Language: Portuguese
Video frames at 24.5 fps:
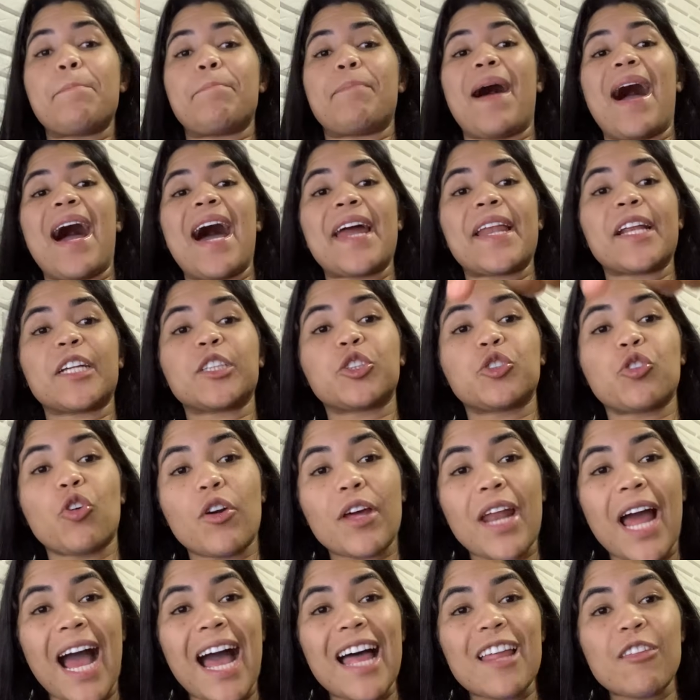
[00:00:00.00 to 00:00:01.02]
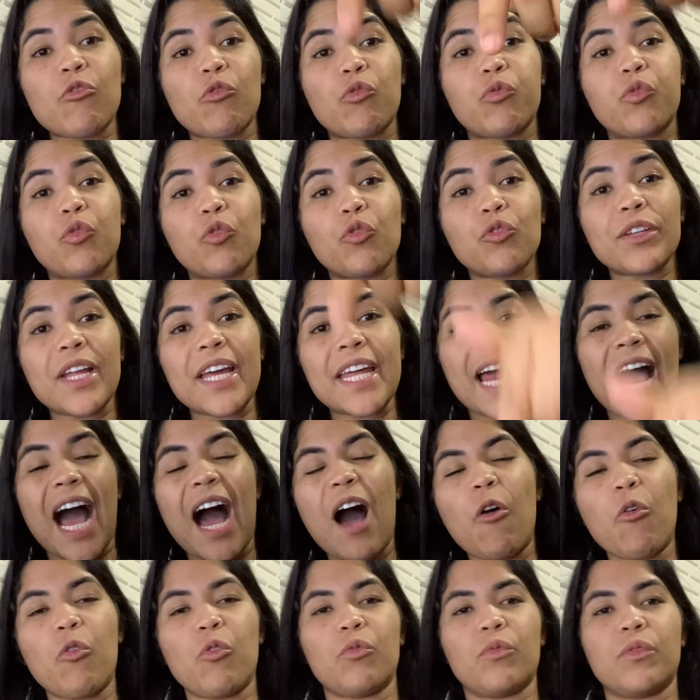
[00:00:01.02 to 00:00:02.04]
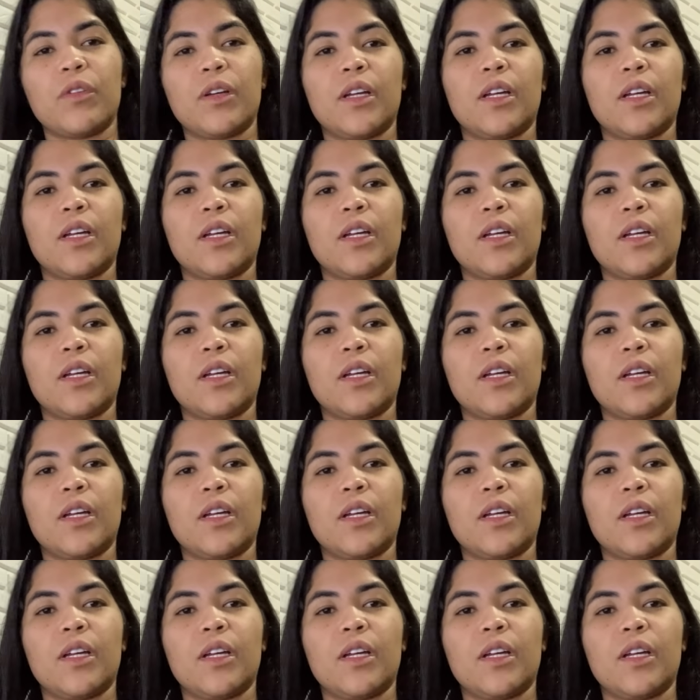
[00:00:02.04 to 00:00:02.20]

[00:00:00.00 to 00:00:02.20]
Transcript: para chorar no funeral.